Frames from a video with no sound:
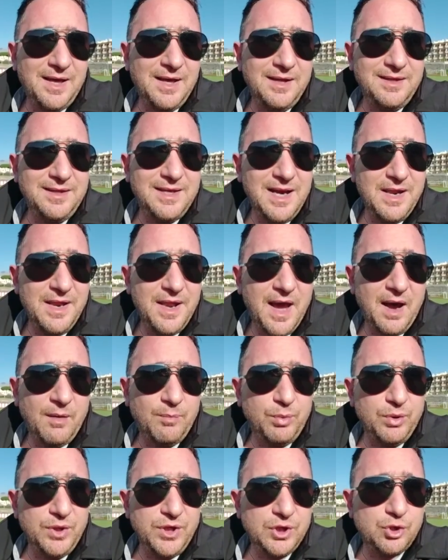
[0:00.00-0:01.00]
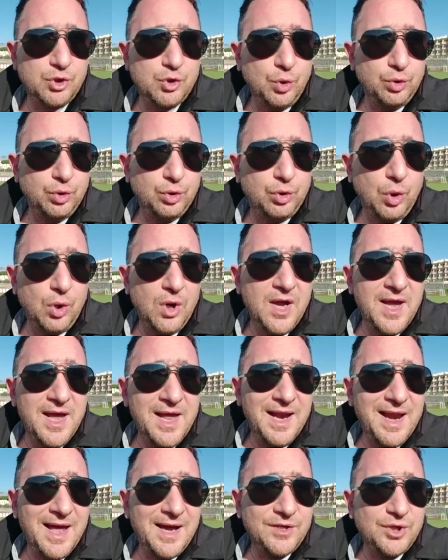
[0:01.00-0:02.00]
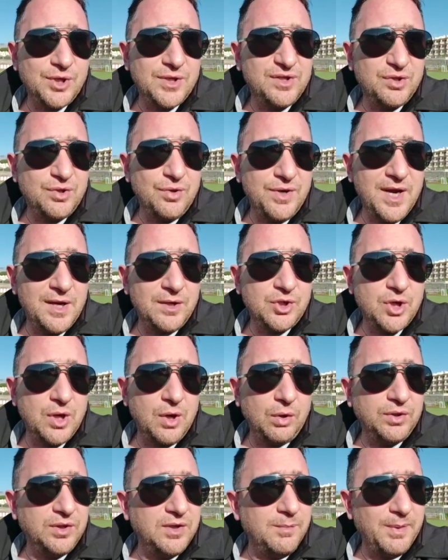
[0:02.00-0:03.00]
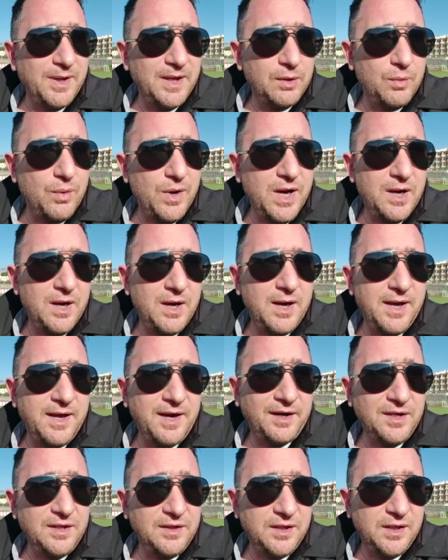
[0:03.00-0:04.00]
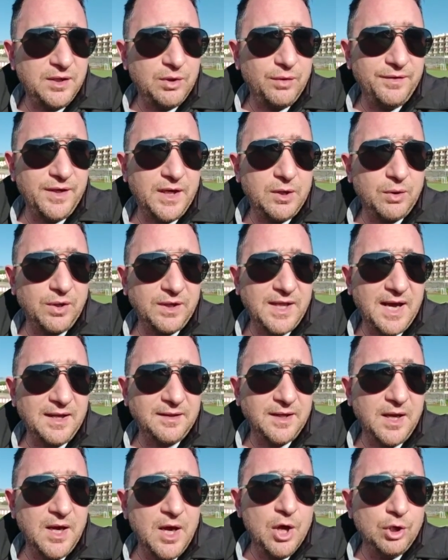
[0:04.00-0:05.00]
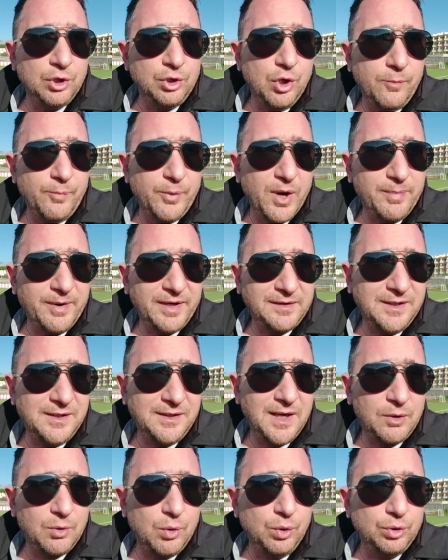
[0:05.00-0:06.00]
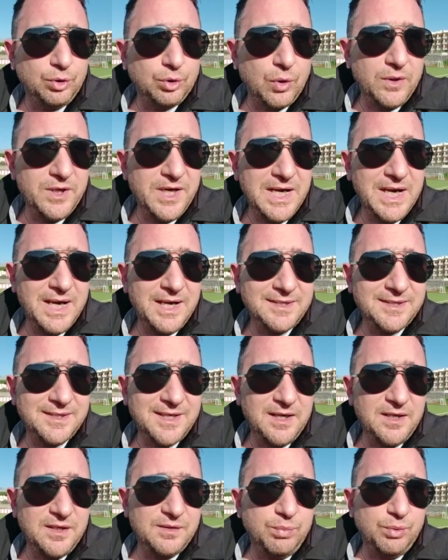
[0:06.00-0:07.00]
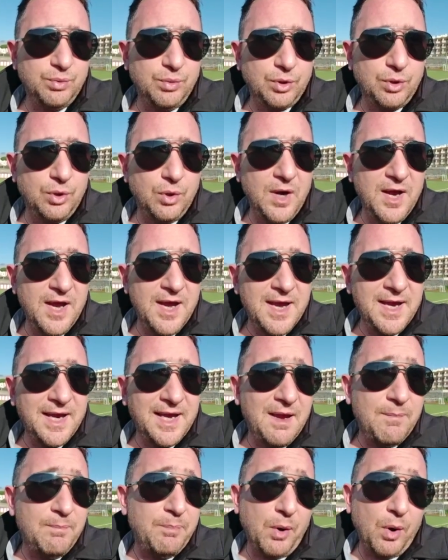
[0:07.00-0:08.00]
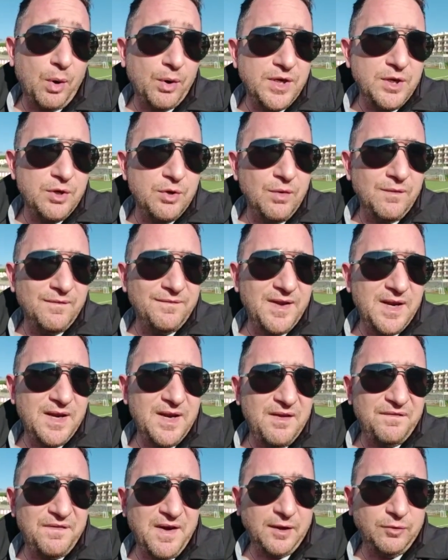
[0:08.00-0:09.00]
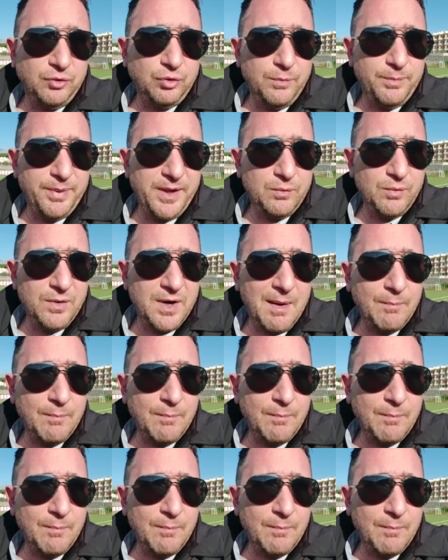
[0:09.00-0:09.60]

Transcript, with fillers: eh, del Napoli sotto la gestione Ancelotti per quel ritiro, vi ricordate, dopo la partita contro il Salisburgo che poi non venne fatto per un